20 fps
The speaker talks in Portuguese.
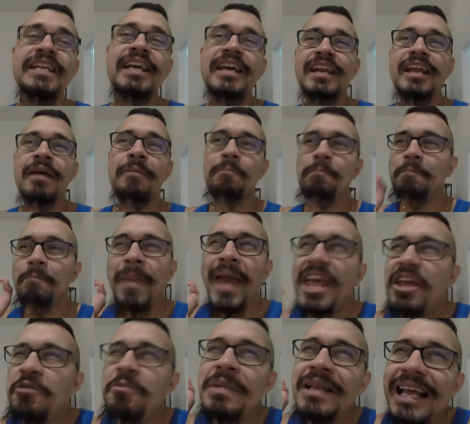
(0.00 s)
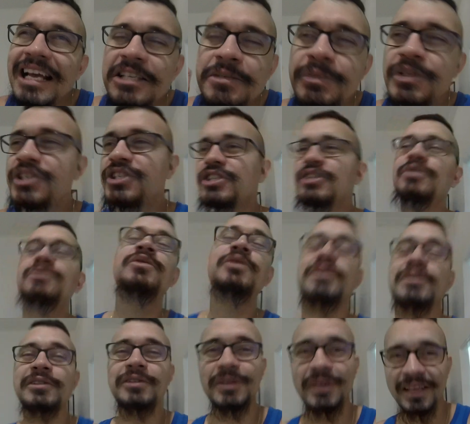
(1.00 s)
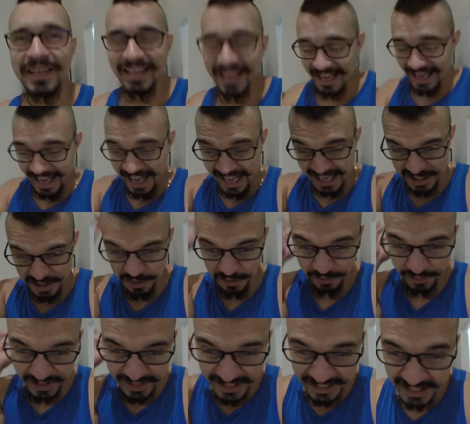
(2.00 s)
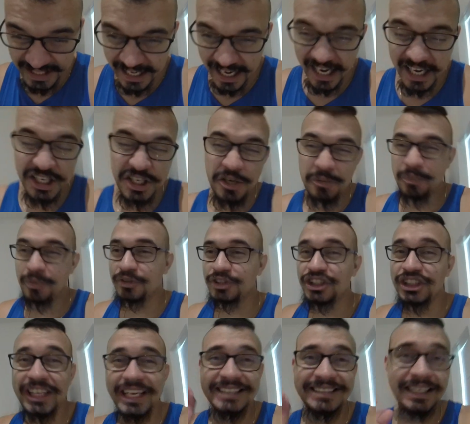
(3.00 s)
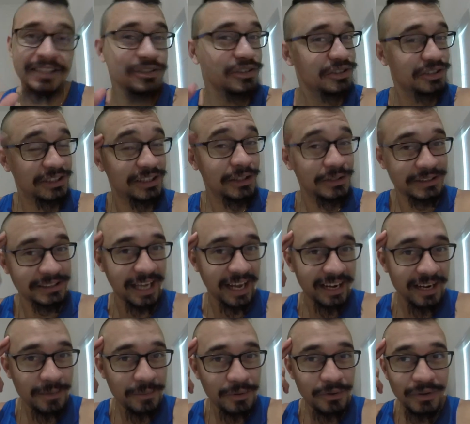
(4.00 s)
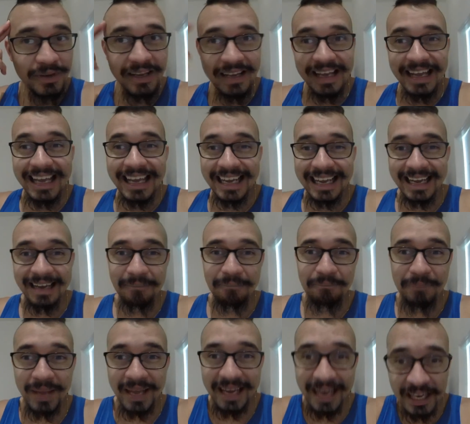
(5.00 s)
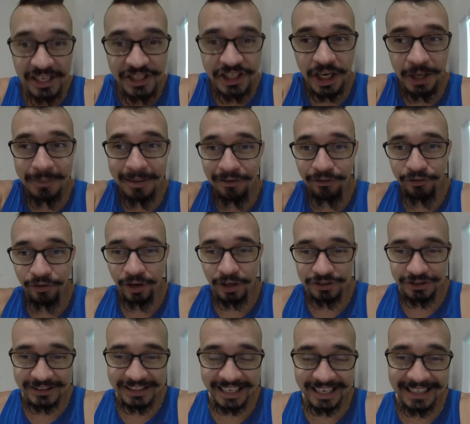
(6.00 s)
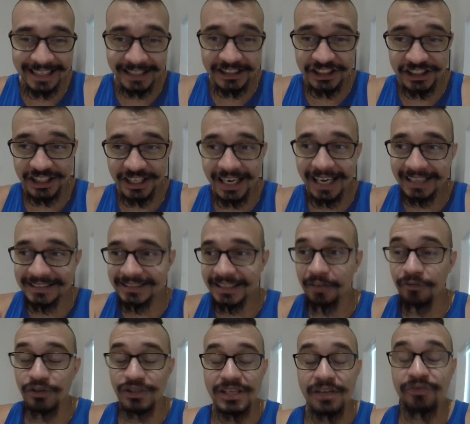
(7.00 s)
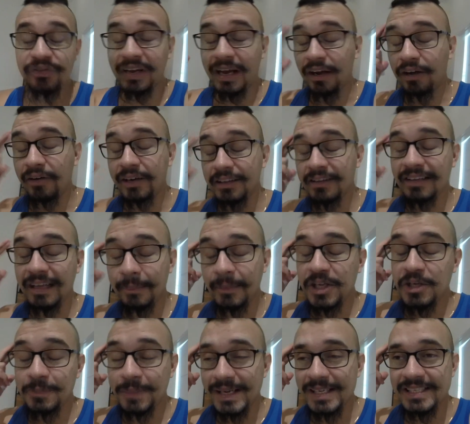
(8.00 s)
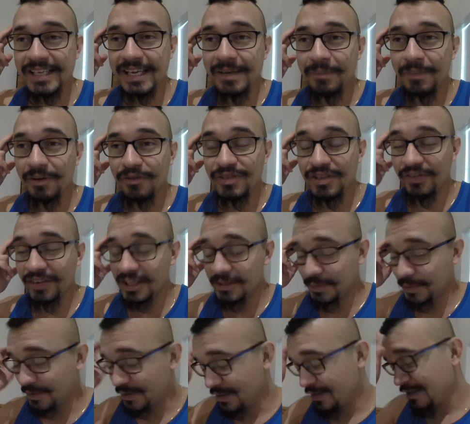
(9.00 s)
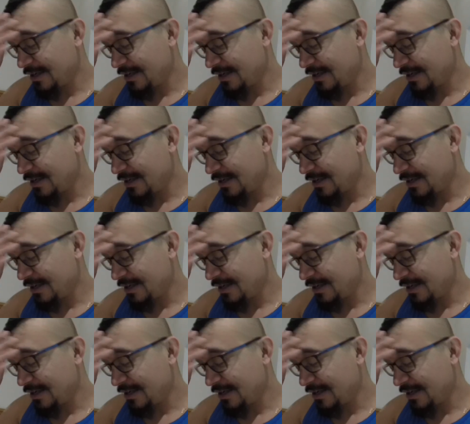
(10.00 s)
querer, meio milésimo de segundo, é suficiente pro desgraçado do seu cérebro pegar e tirar uma foto daquela desgraça e você ficar com aquilo na mente para sempre. Você ficar tipo,